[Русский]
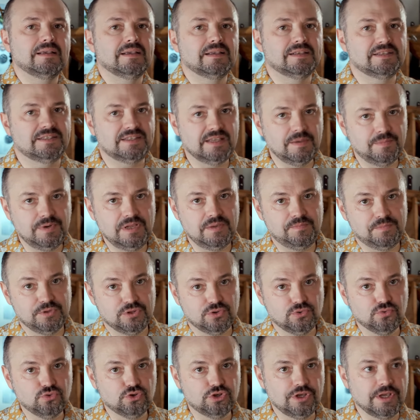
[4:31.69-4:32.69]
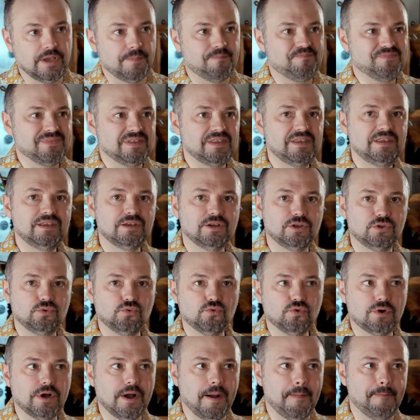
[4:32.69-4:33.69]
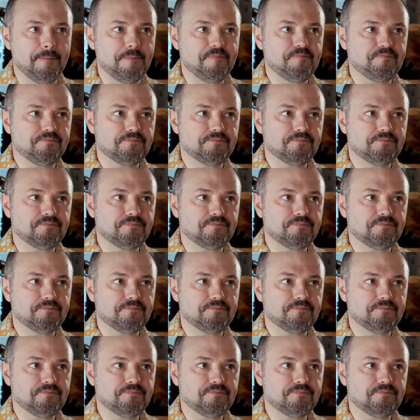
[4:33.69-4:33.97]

стеблей петрушки и лука –